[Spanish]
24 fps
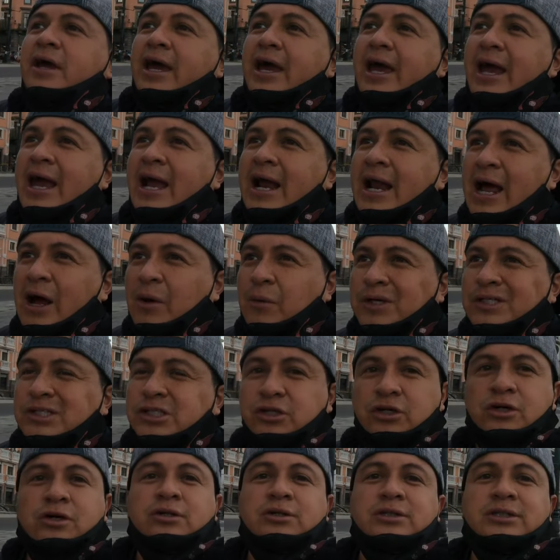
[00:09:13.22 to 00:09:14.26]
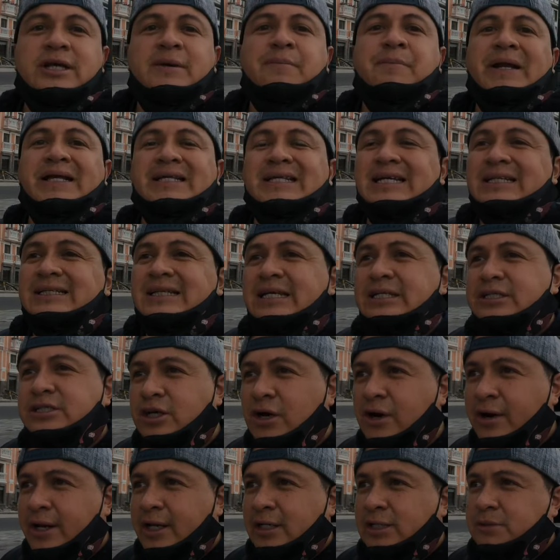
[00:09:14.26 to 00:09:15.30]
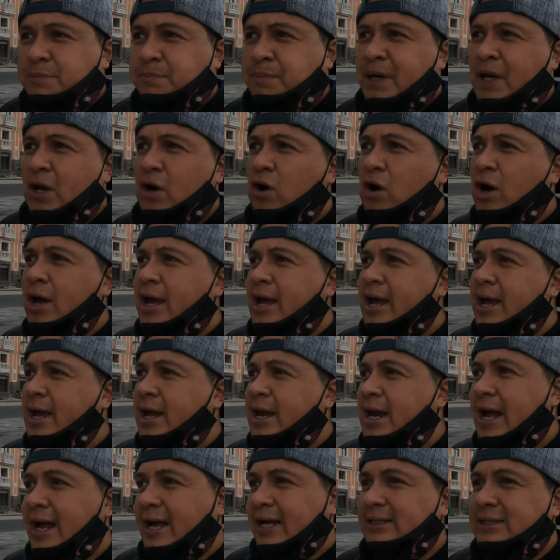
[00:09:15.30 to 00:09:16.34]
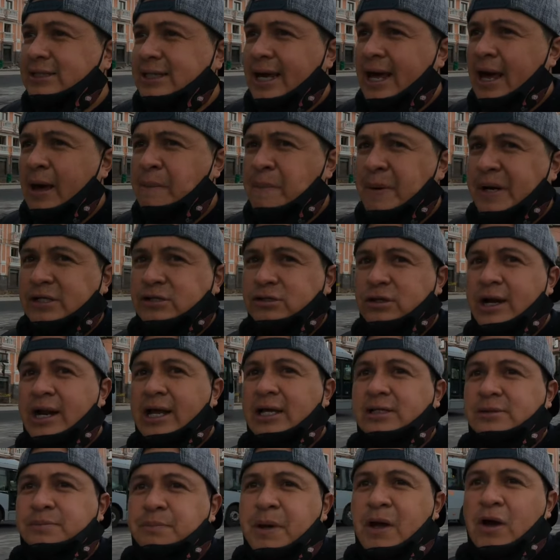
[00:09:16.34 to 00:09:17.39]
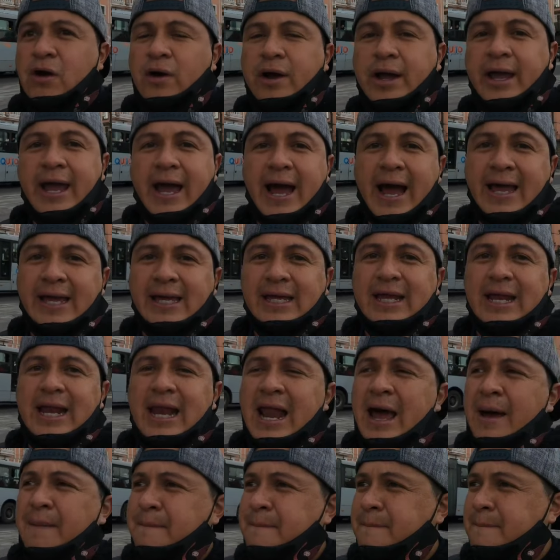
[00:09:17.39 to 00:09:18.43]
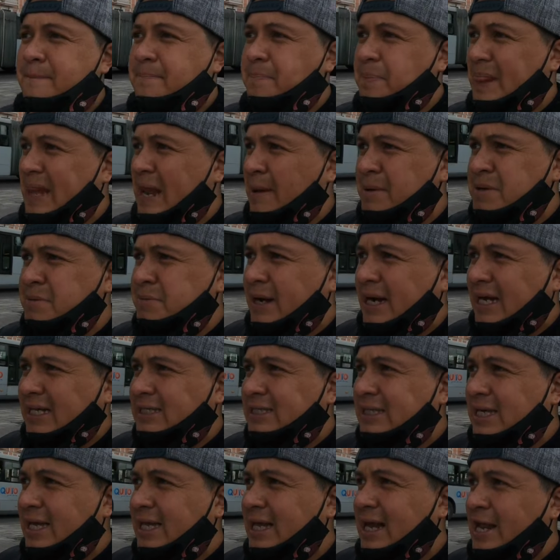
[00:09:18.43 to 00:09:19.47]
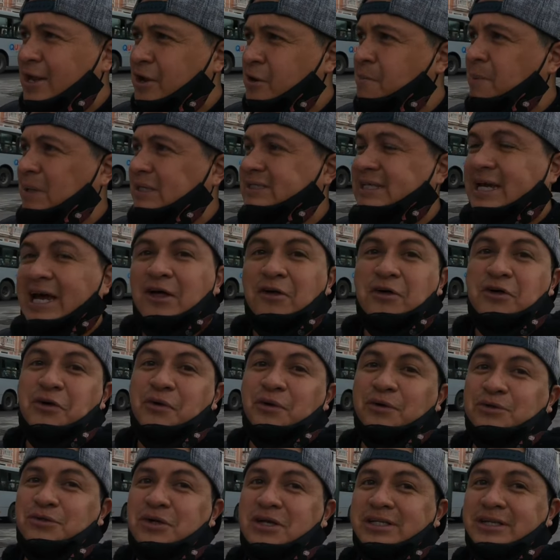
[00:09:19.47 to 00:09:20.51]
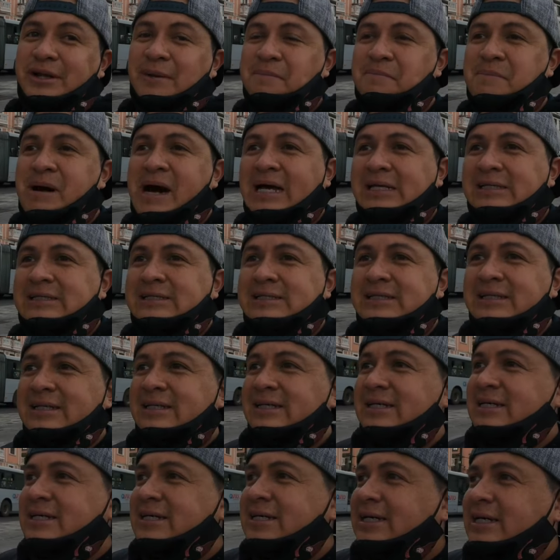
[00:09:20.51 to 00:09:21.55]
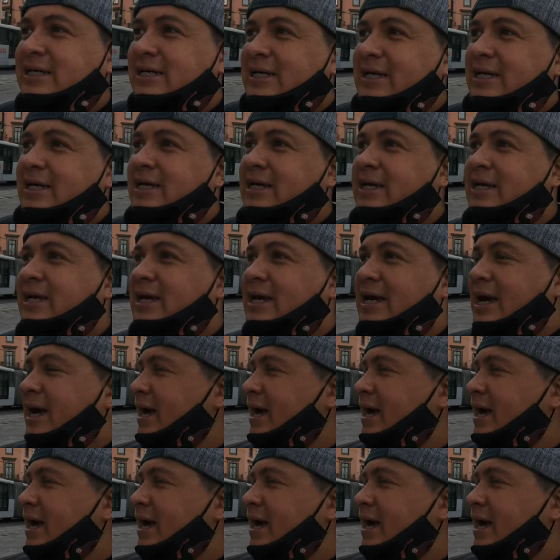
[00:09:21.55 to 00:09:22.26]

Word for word: en la cuestión de presentaciones, pero eh, en la cantidad de personas veo que hay la, misma cantidad del año pasado, incluso hasta más. Eh,